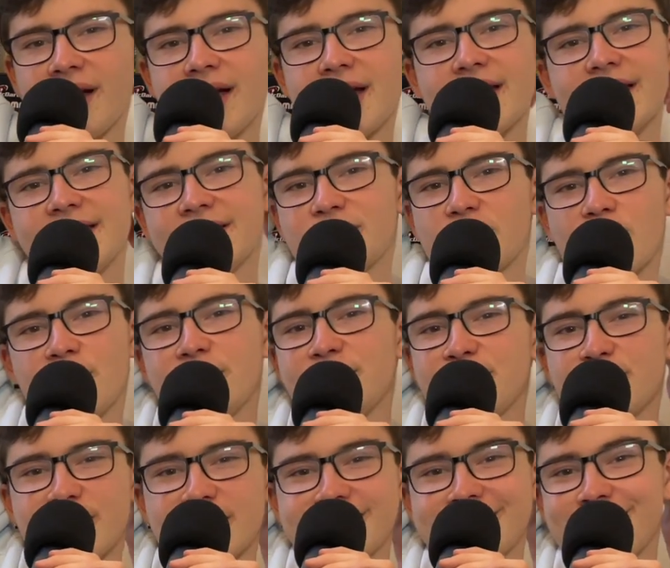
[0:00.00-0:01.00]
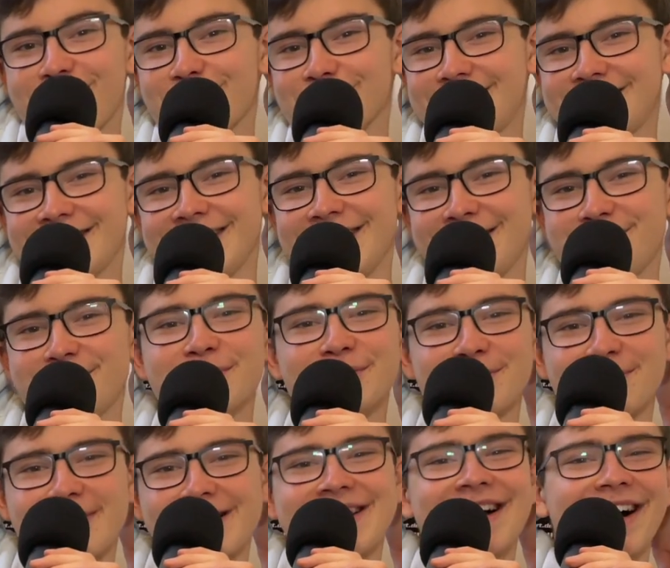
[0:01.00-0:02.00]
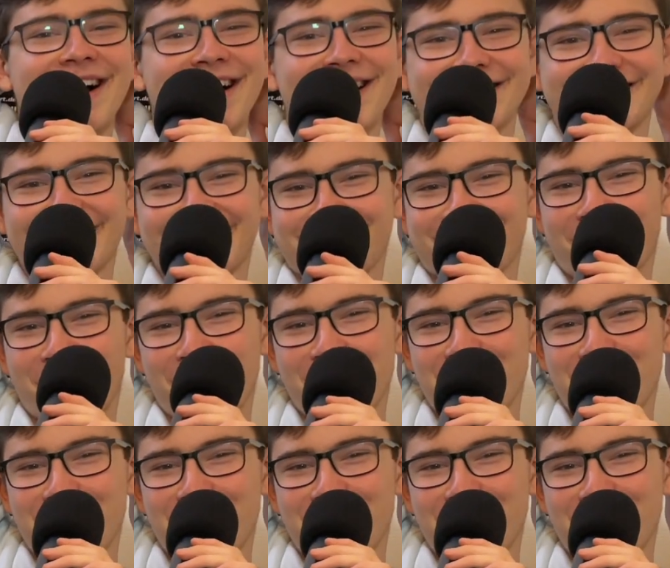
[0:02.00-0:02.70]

ich komme nicht übers Aussehen, ich muss über Charakter kommen.